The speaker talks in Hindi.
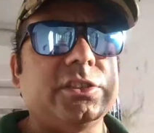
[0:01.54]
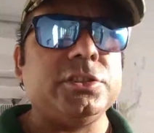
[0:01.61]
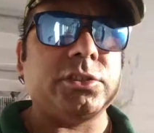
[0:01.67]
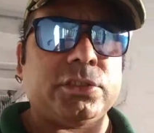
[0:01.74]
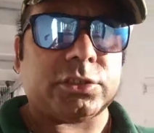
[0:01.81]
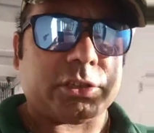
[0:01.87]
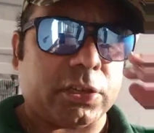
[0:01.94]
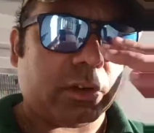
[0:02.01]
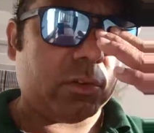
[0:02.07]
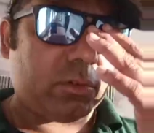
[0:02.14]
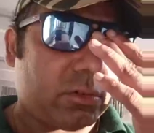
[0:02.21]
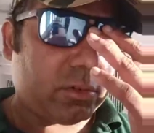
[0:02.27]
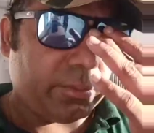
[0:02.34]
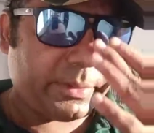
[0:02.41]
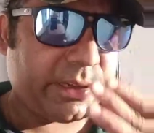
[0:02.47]
जिन
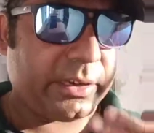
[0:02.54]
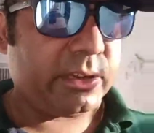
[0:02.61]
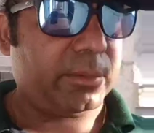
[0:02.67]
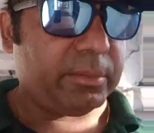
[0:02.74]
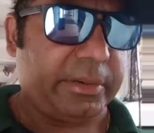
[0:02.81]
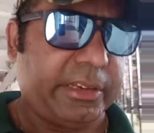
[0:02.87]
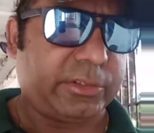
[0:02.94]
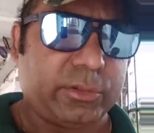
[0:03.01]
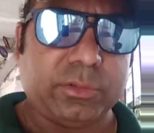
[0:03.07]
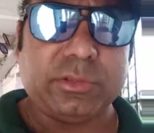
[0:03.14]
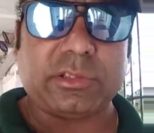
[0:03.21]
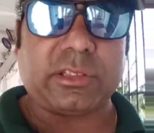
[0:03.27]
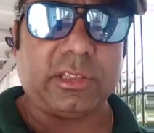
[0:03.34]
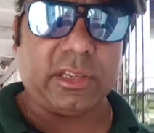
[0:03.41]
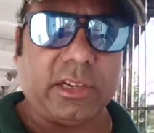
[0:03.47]
क्षणों को मैंने
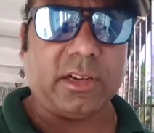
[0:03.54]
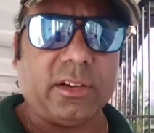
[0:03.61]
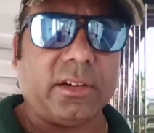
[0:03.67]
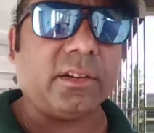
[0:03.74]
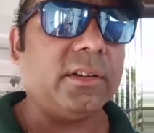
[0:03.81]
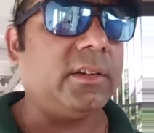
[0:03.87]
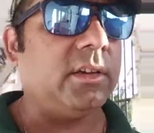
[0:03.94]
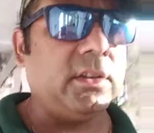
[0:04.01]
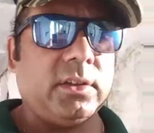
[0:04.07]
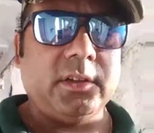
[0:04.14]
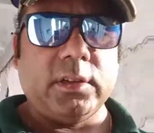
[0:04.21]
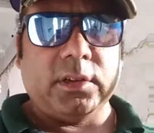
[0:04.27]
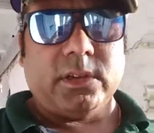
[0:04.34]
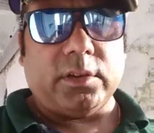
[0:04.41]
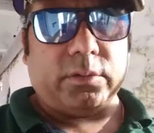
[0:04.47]
महसूस किया
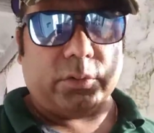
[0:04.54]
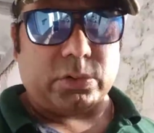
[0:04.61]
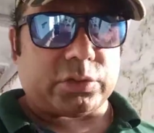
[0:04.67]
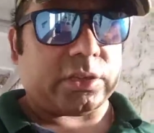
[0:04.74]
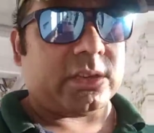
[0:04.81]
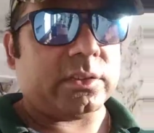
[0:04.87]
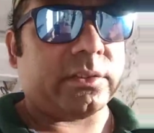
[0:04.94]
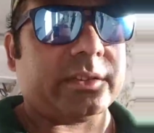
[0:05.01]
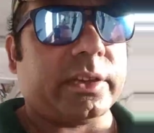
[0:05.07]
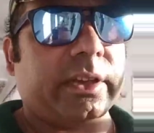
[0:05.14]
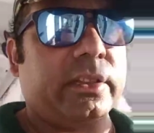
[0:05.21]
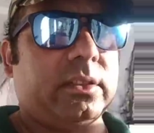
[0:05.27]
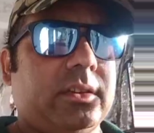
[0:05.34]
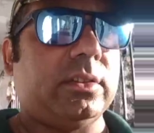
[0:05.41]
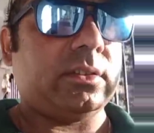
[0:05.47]
वो क्षण
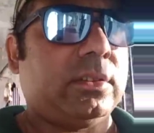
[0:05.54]
शायद